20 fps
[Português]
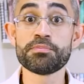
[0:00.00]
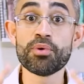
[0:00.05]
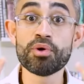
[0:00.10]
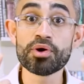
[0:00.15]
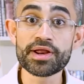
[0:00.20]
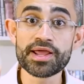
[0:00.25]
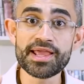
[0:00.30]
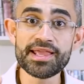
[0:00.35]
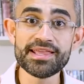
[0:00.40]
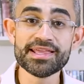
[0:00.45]

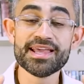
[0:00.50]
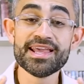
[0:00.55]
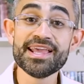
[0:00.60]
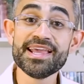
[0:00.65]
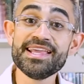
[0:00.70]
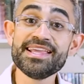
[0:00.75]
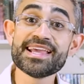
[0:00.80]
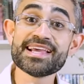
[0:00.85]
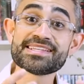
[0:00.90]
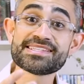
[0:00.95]
Porém,
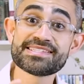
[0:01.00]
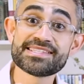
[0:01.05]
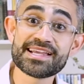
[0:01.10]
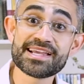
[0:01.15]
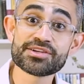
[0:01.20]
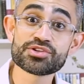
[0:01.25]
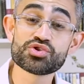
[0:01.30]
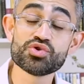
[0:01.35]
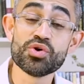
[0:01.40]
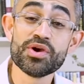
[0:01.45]
em
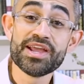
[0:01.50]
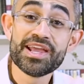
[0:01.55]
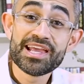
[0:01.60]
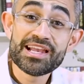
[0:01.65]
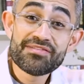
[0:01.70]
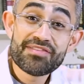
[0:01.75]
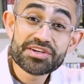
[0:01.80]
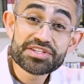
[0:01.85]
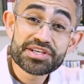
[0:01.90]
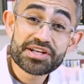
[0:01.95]
excesso,
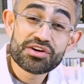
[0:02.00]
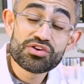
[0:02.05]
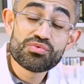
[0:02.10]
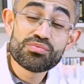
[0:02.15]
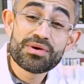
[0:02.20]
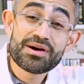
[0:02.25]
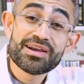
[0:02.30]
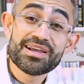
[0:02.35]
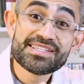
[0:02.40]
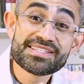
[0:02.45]
ele vai gerando
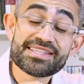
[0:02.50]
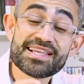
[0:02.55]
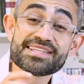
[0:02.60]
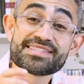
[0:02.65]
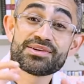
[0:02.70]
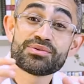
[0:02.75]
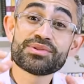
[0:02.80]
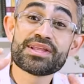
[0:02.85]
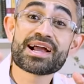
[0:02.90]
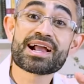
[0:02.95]
uma
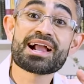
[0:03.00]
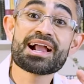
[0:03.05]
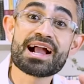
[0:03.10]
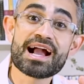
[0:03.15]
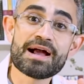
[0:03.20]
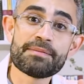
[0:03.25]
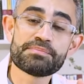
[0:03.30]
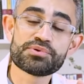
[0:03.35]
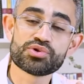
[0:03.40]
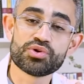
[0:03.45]
distensão da
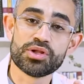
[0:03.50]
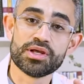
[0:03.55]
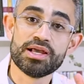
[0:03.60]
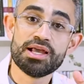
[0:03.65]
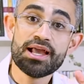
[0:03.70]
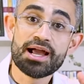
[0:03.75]
cápsula